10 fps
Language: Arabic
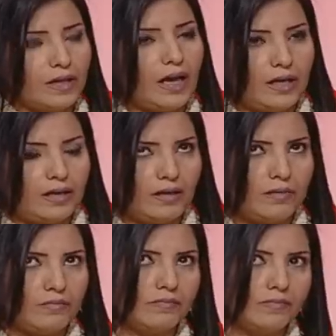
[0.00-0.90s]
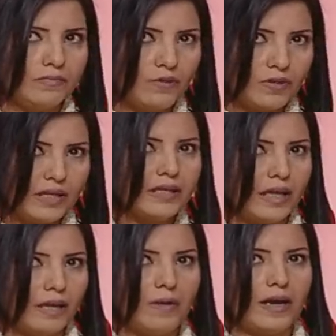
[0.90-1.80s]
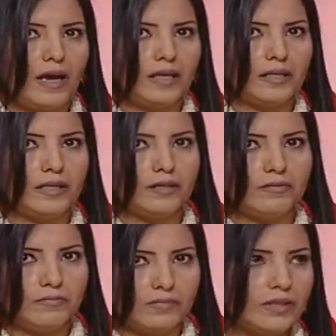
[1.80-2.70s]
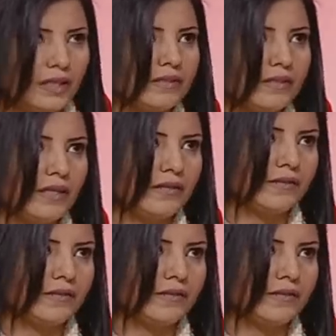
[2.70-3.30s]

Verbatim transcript: أه وصلني لمرحله اني انتحر